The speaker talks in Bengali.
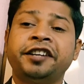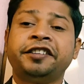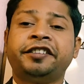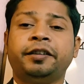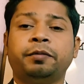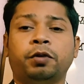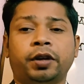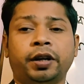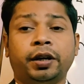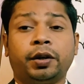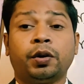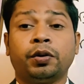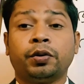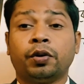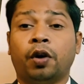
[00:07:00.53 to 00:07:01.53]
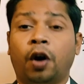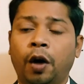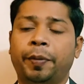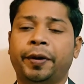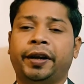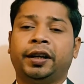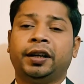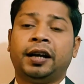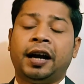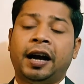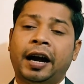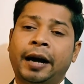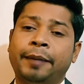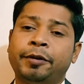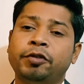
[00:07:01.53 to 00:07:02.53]
শেষ দিন বলে গণ্য হবে
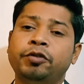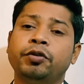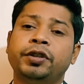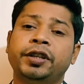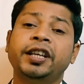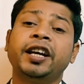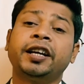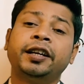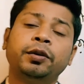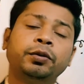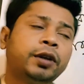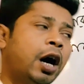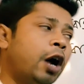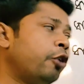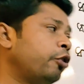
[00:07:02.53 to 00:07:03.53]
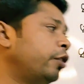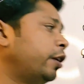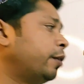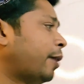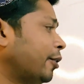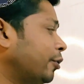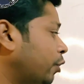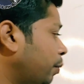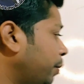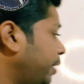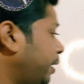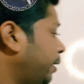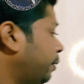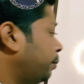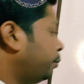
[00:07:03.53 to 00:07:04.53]
আমরা যদি একটি উদাহরণের মাধ্যমে